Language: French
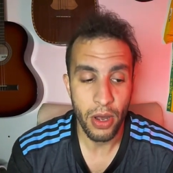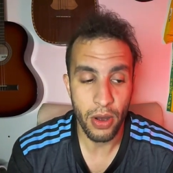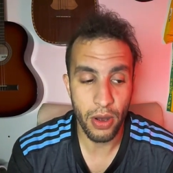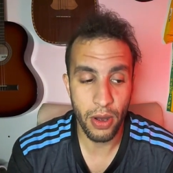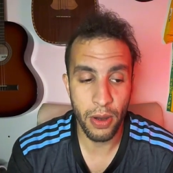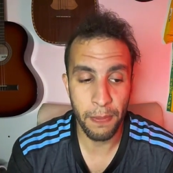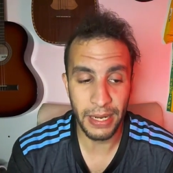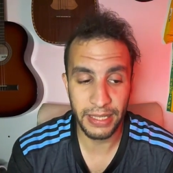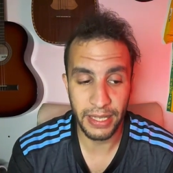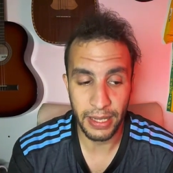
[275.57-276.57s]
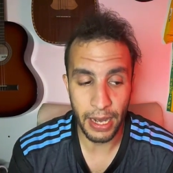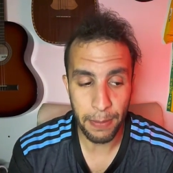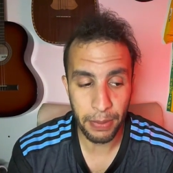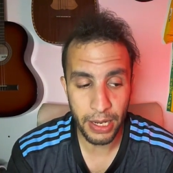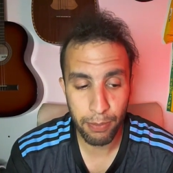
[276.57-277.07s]
euh, marquées.
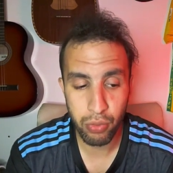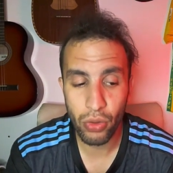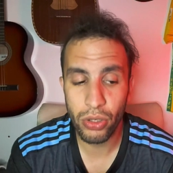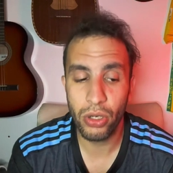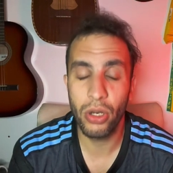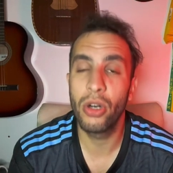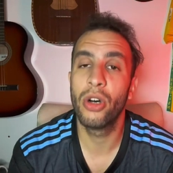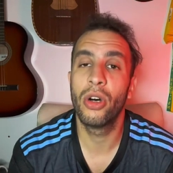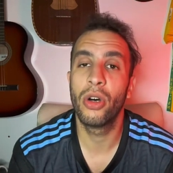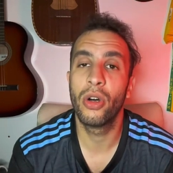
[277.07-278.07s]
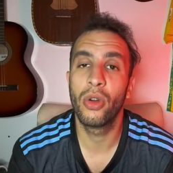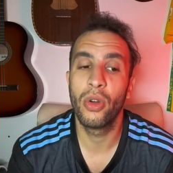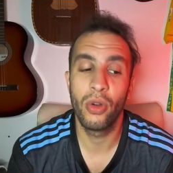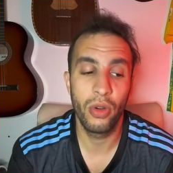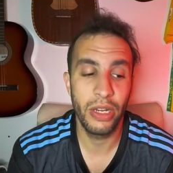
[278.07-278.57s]
Après pour euh,
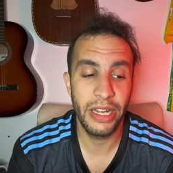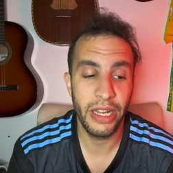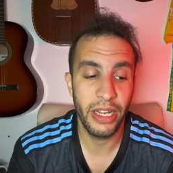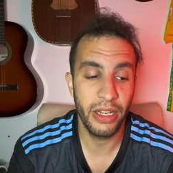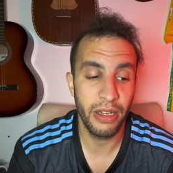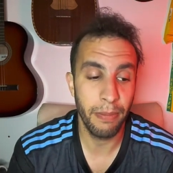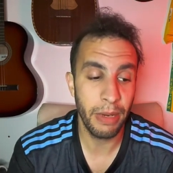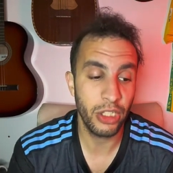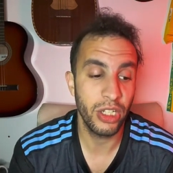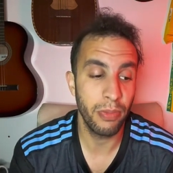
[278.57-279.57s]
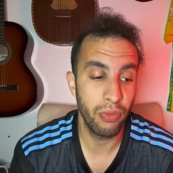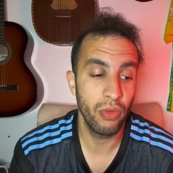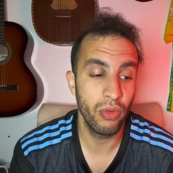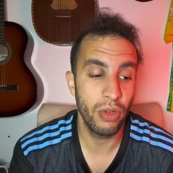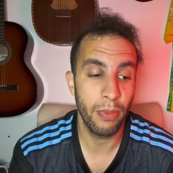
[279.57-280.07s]
les, les, matchs les
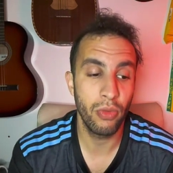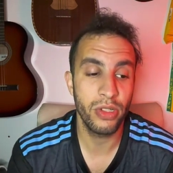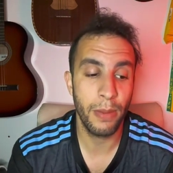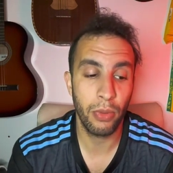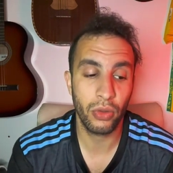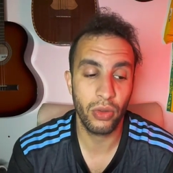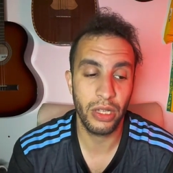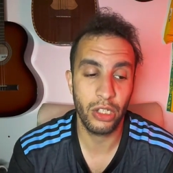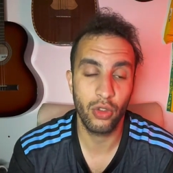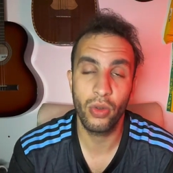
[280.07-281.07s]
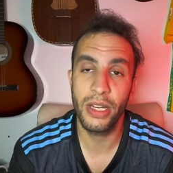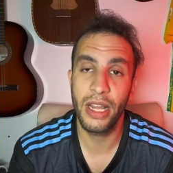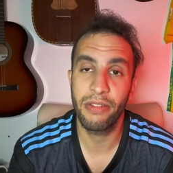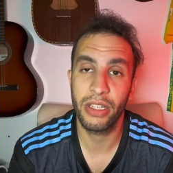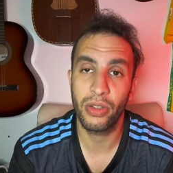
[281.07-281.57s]
plus les plus importants de la journée
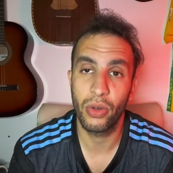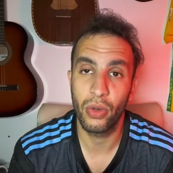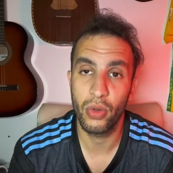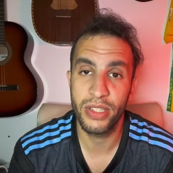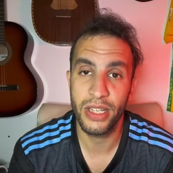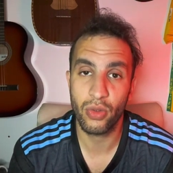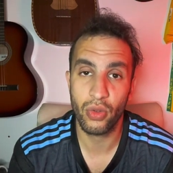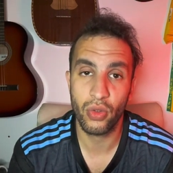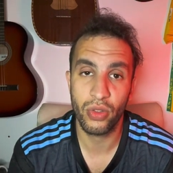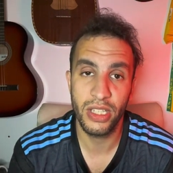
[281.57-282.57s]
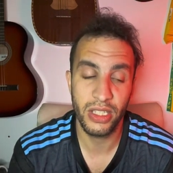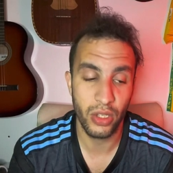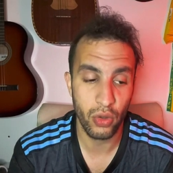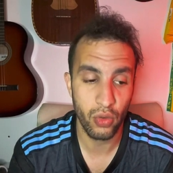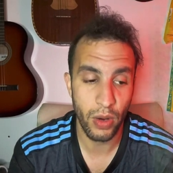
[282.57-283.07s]
avec euh, le 16 Constantine qui
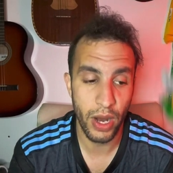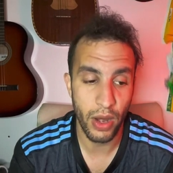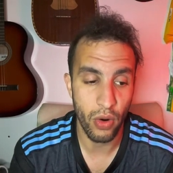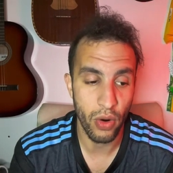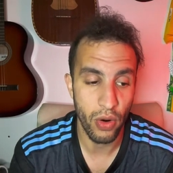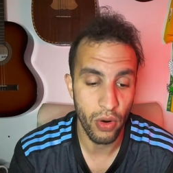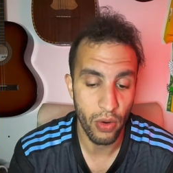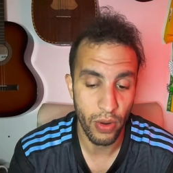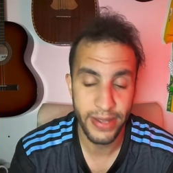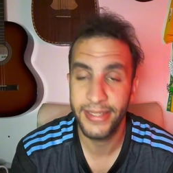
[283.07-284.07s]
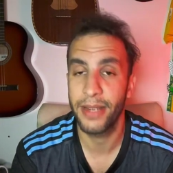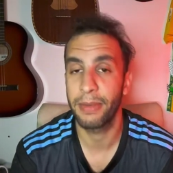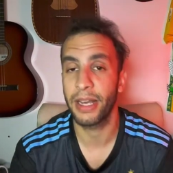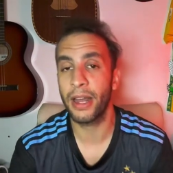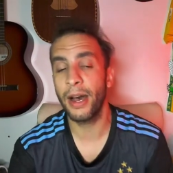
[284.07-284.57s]
reçoit le NCM
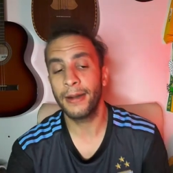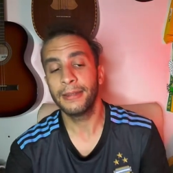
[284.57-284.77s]
Gara.